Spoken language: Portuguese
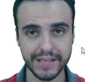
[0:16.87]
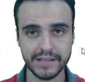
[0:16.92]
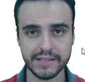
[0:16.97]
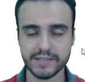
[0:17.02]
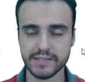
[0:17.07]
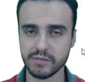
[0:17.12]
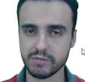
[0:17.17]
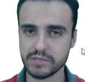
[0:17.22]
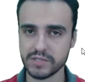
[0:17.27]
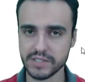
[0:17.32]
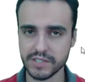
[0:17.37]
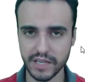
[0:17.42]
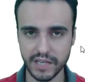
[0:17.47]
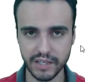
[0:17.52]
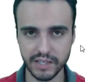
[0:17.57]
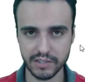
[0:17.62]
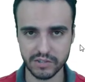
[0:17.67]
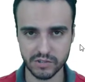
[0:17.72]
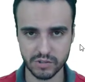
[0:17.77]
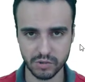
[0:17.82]
São 100
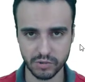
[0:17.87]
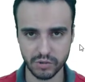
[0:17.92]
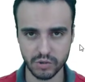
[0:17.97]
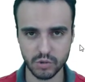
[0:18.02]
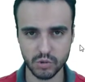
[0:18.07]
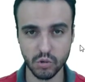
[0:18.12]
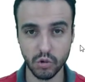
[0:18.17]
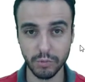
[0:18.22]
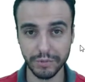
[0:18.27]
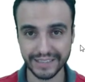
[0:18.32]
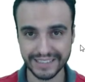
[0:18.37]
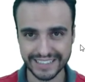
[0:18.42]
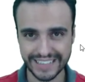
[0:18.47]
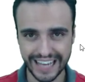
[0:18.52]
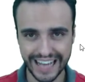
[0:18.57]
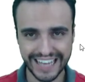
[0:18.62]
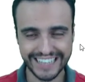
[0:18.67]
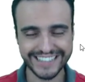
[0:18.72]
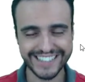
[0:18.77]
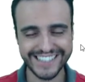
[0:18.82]
questões
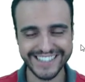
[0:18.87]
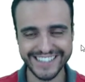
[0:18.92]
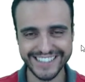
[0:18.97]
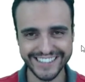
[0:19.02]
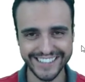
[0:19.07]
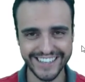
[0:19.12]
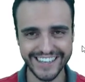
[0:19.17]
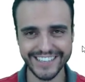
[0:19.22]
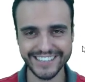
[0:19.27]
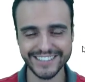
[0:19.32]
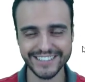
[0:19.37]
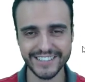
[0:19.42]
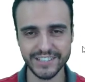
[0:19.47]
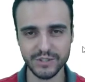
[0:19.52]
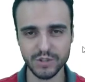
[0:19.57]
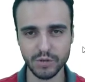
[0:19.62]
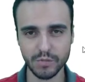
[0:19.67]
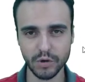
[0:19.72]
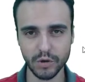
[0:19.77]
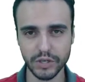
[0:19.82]
comentadas e inéditas
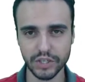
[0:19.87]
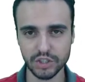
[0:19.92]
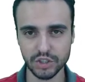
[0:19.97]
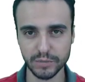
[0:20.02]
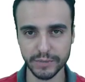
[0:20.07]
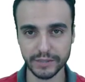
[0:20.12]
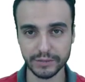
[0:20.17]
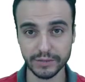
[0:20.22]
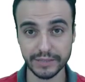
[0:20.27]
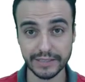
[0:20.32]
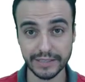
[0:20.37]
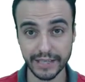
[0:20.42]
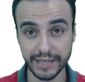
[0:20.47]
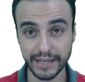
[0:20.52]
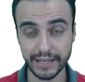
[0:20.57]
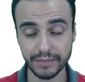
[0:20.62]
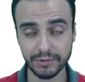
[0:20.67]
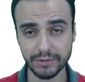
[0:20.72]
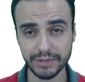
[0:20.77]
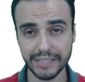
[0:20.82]
sobre o regimento
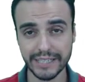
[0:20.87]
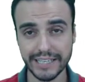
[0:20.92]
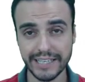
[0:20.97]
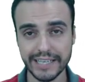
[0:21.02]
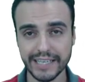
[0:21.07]
interno